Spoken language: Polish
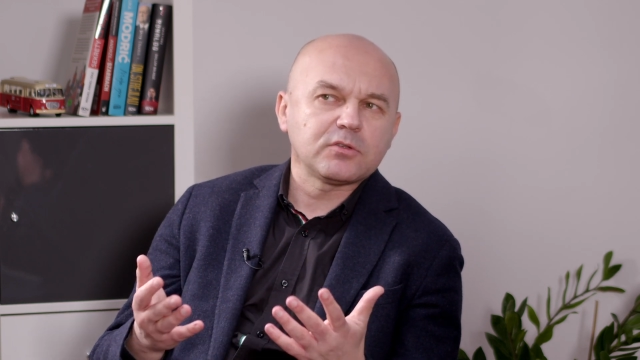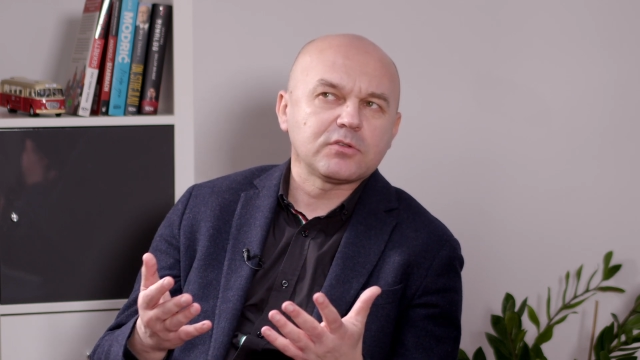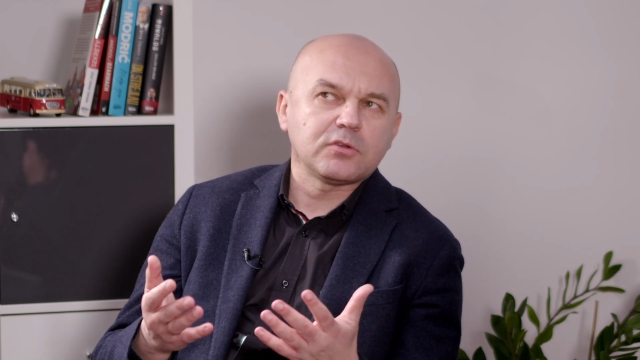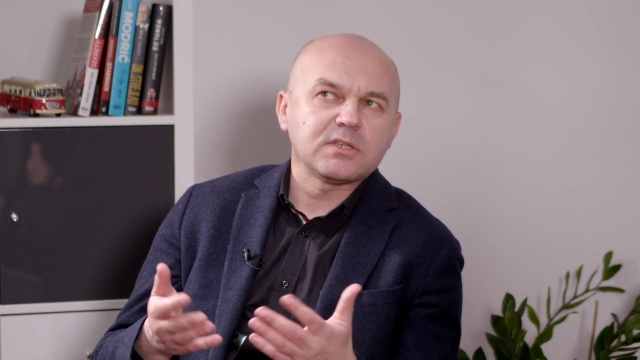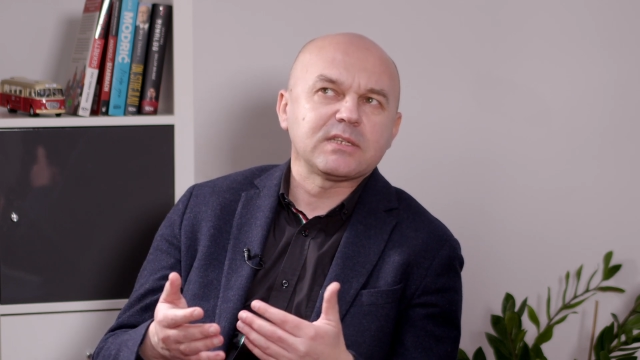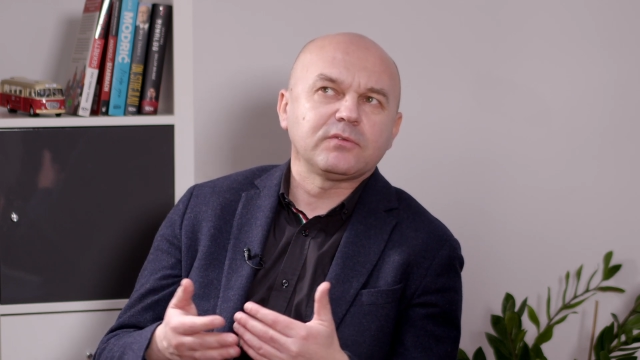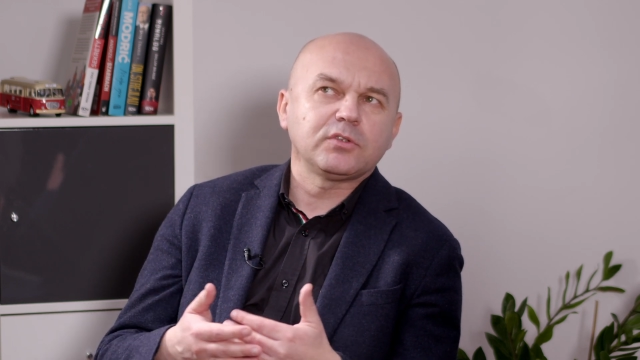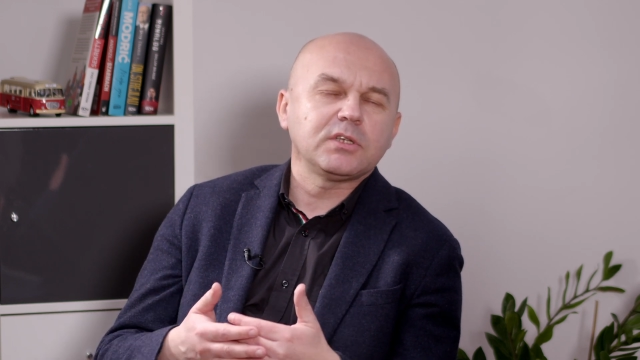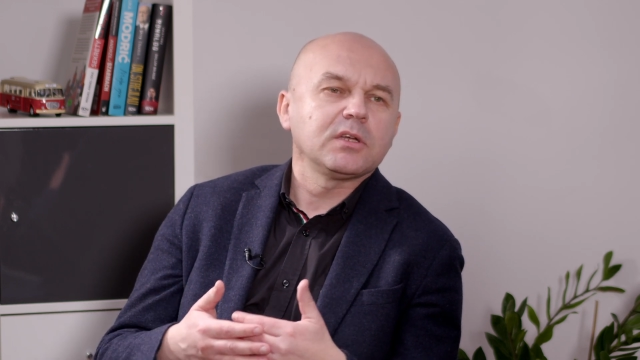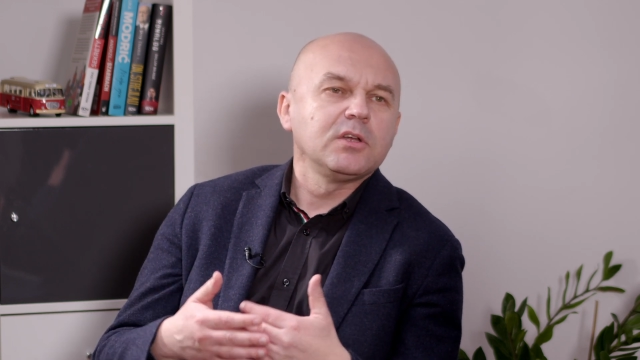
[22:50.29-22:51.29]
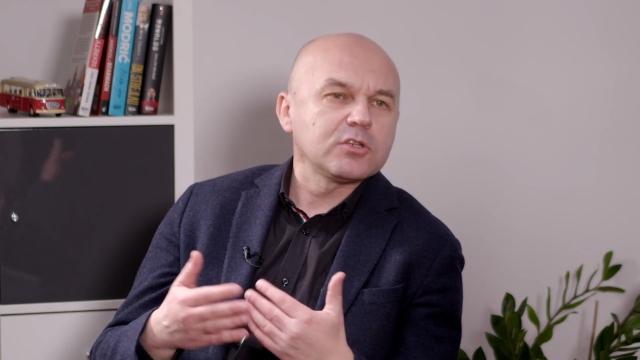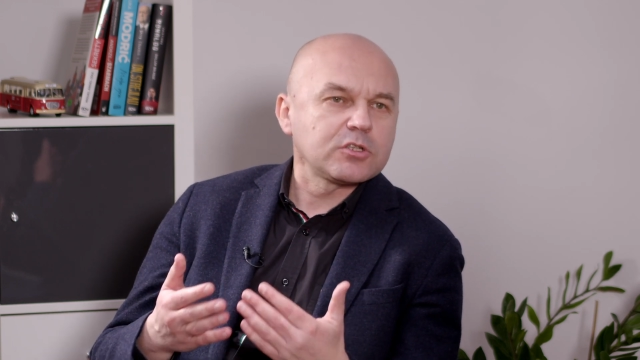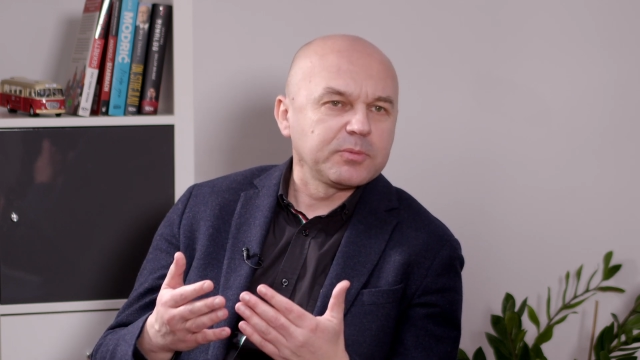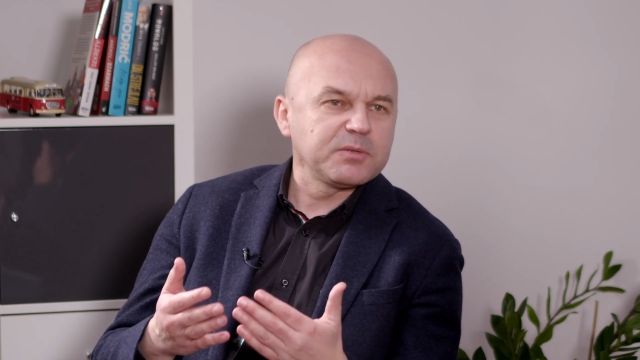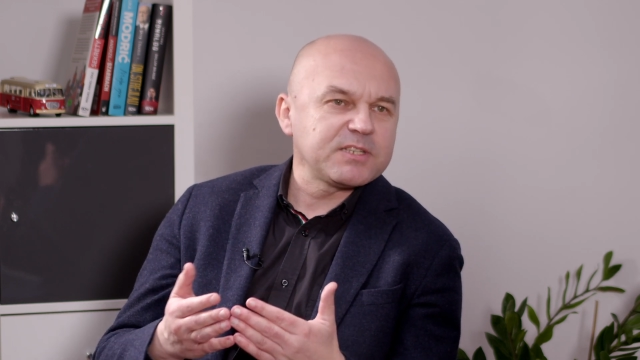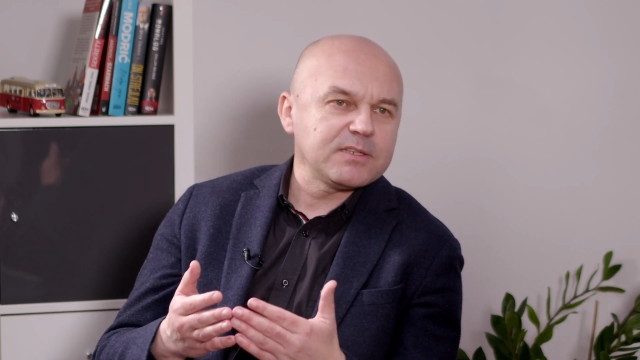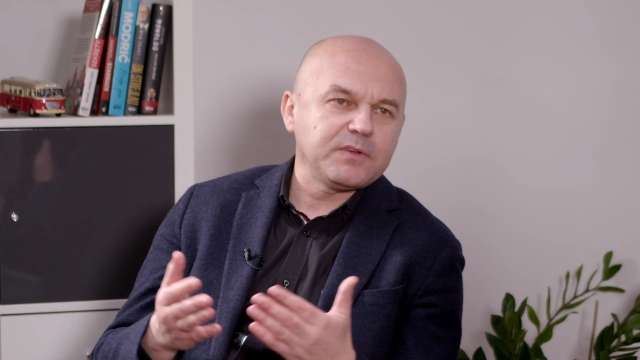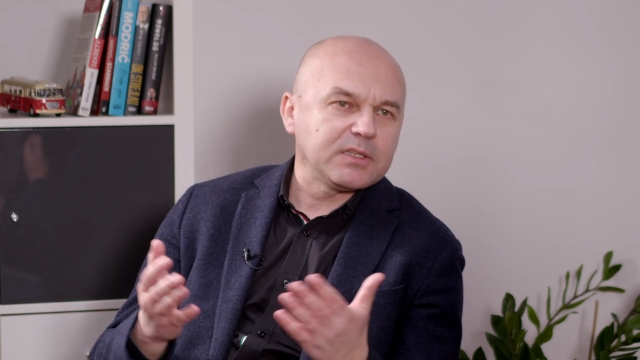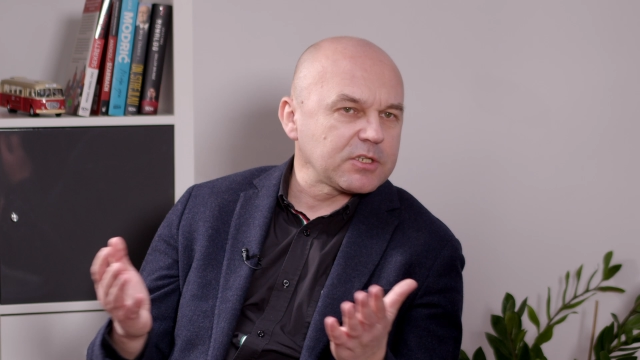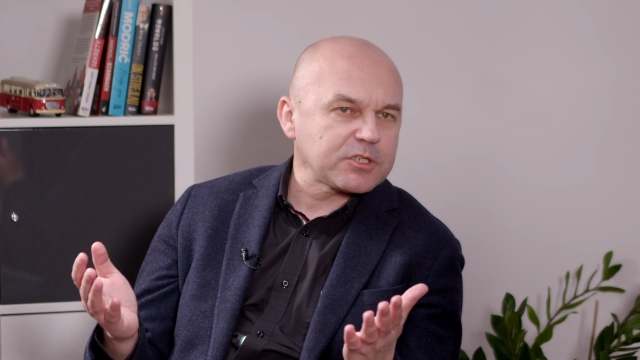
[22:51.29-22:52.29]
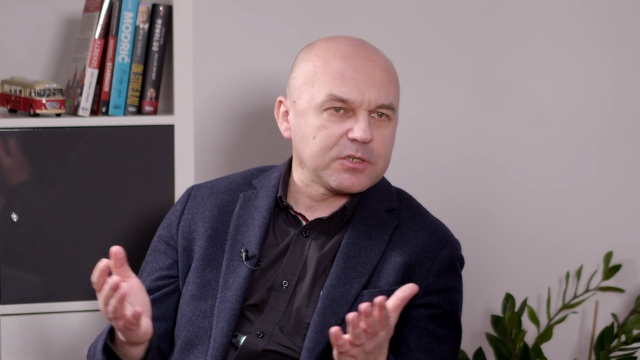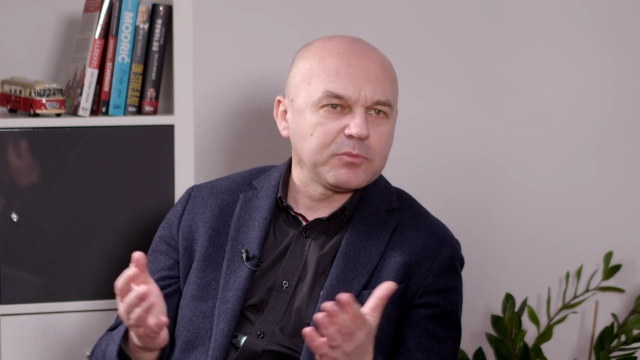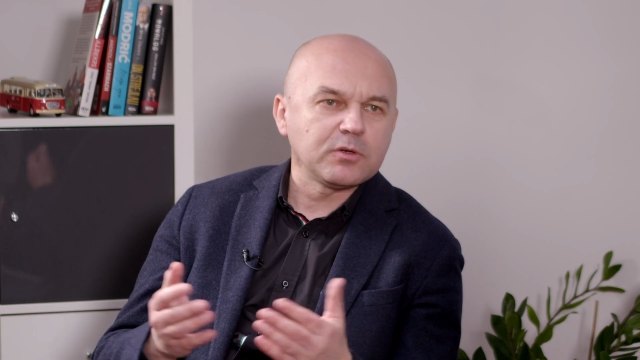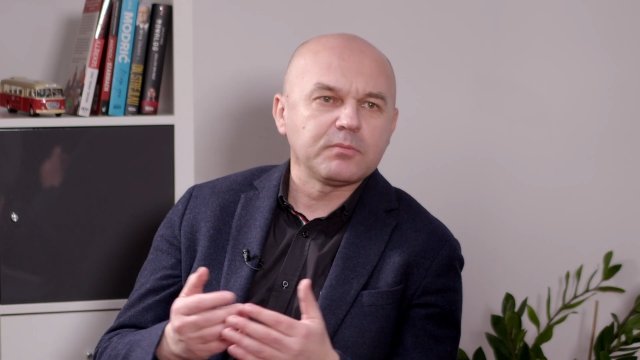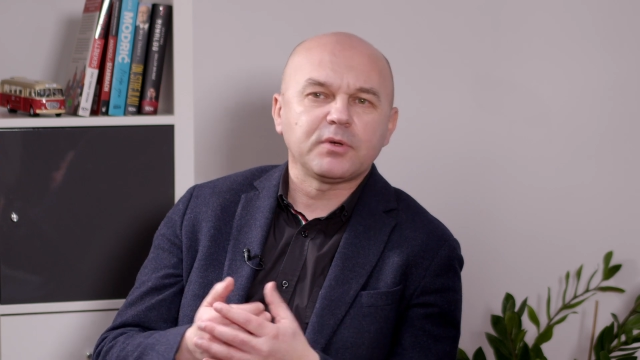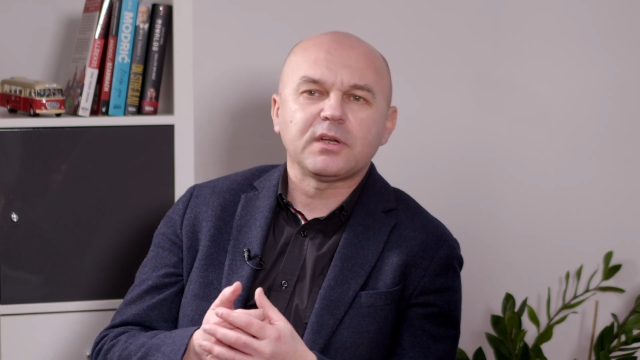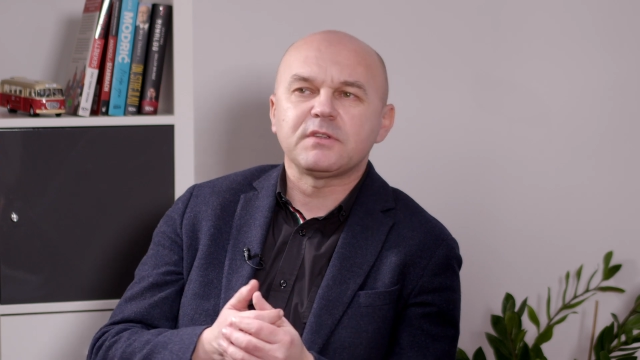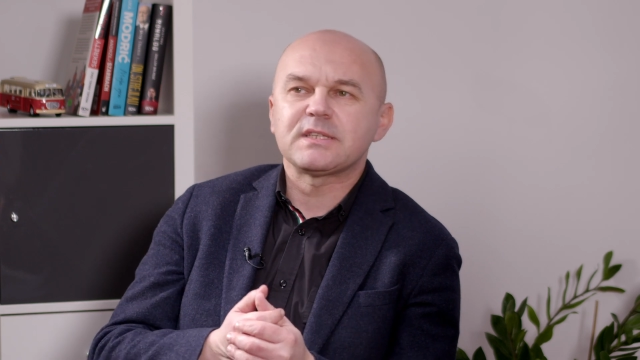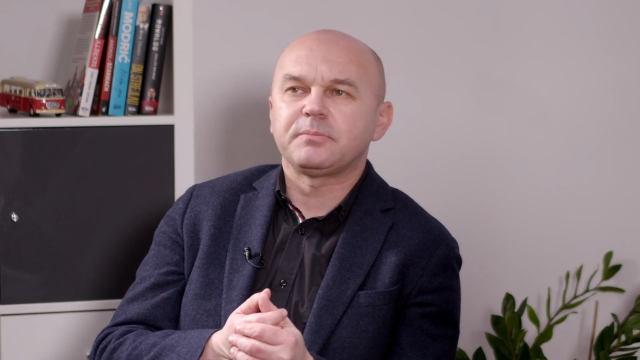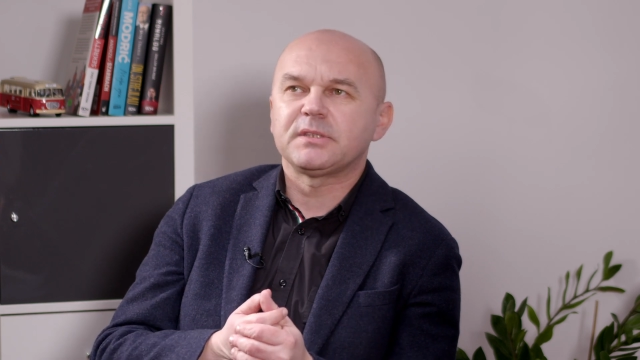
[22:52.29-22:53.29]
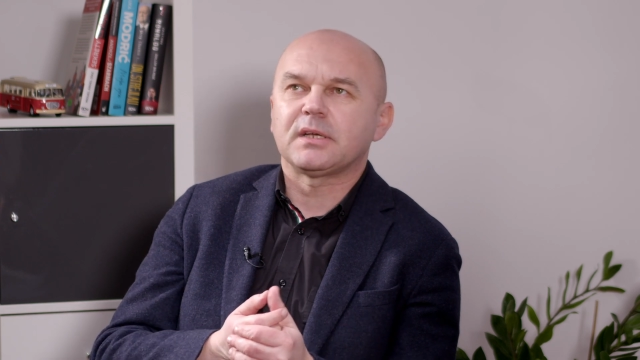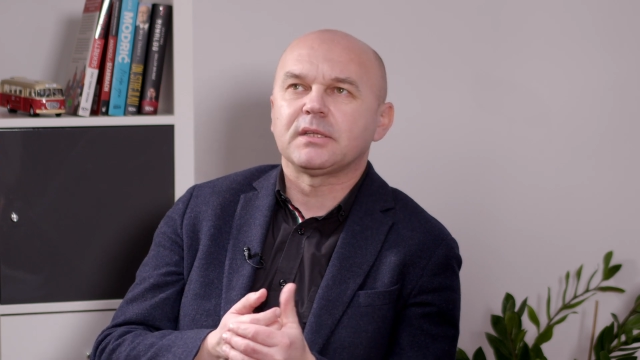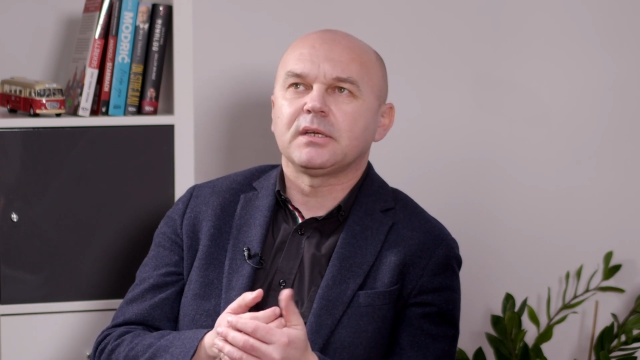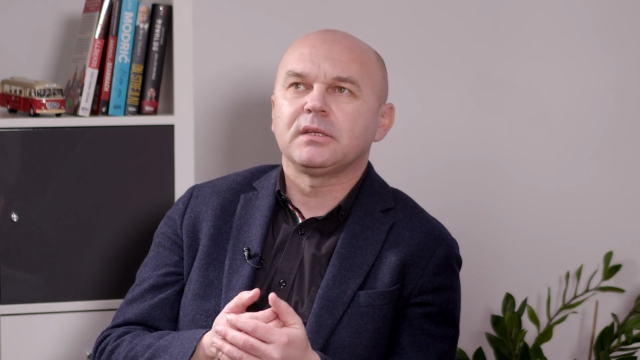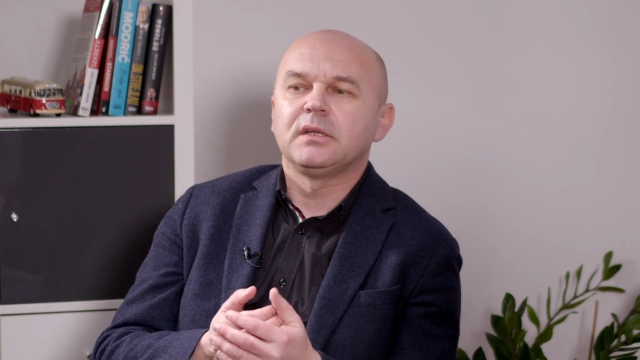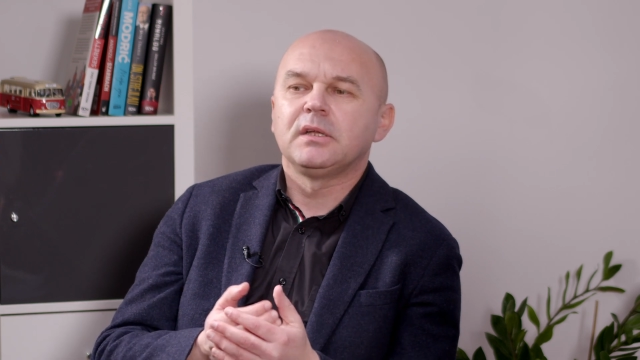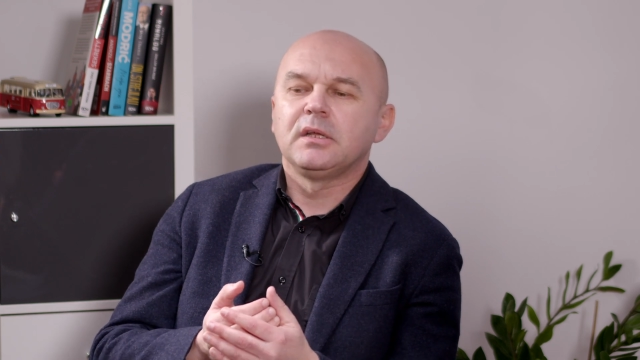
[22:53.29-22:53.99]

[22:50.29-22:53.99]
to, to jest zawodnik z dobrym CV, też się mogą mhm. pojawić zapytania.